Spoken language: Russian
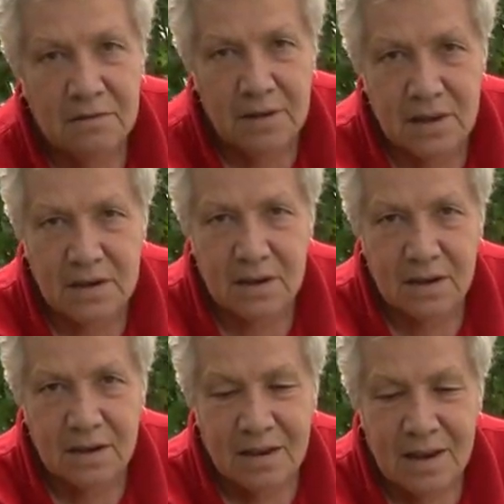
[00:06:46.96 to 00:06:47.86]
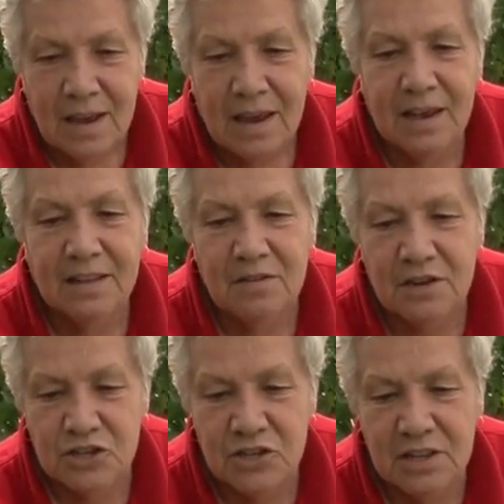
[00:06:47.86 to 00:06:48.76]
Видите? это
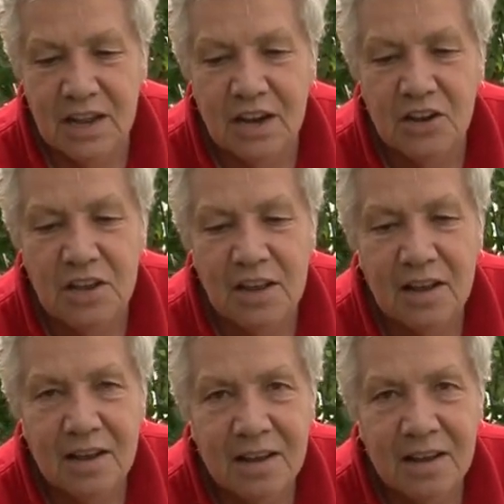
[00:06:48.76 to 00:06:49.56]
вершинная гниль.